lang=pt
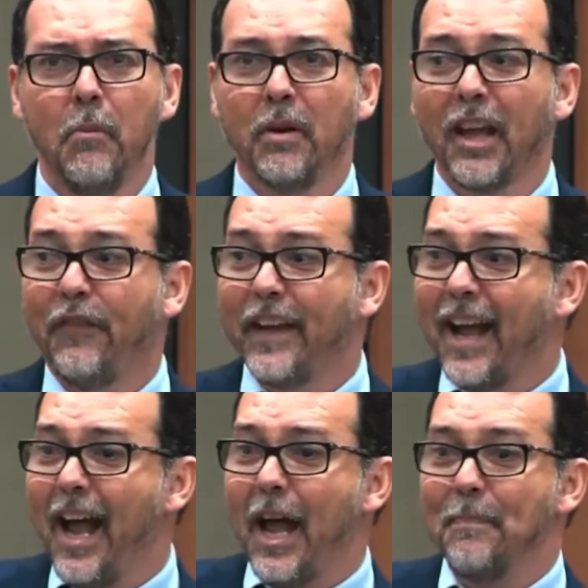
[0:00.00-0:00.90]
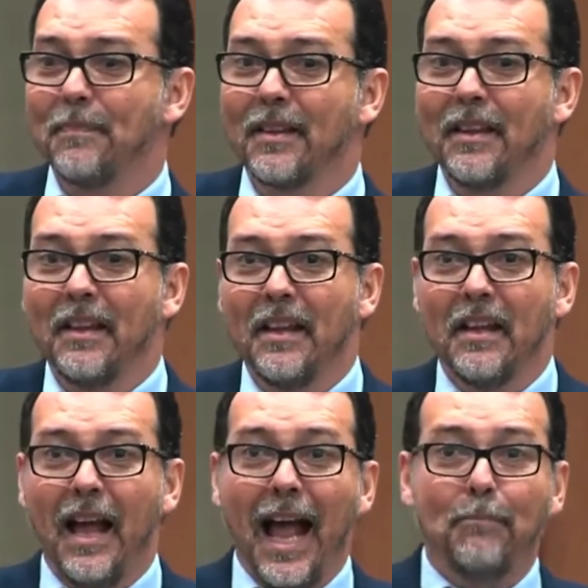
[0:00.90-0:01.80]
porque fica
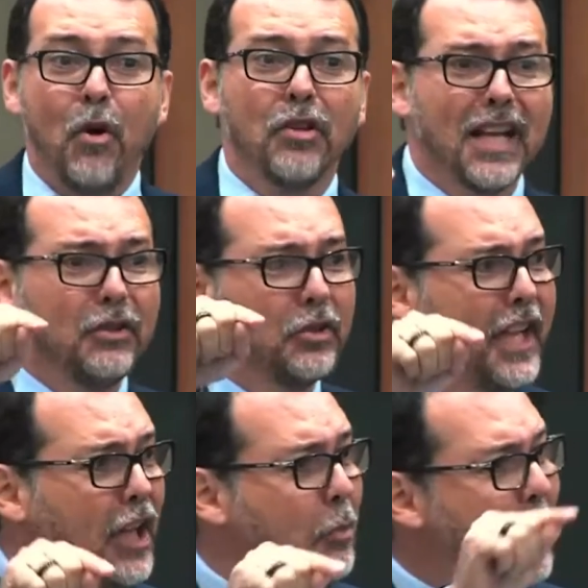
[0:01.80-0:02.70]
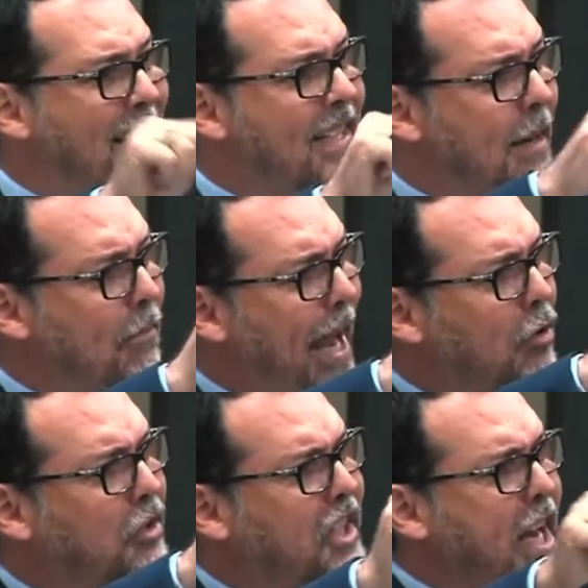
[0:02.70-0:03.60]
Tá apontando o dedo para a Assembleia
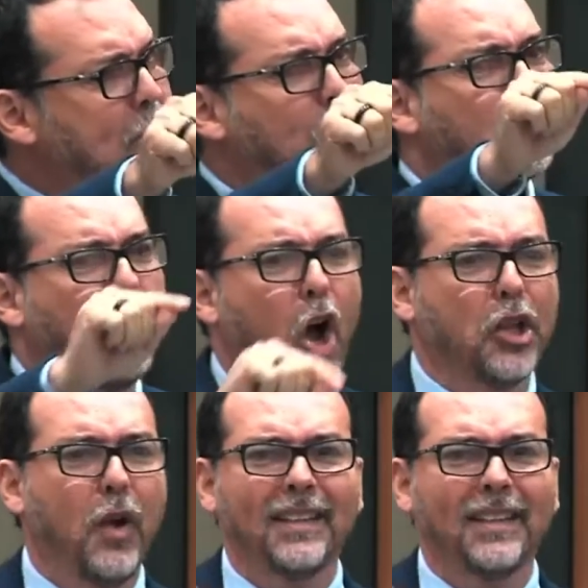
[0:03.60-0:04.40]
o tempo todo,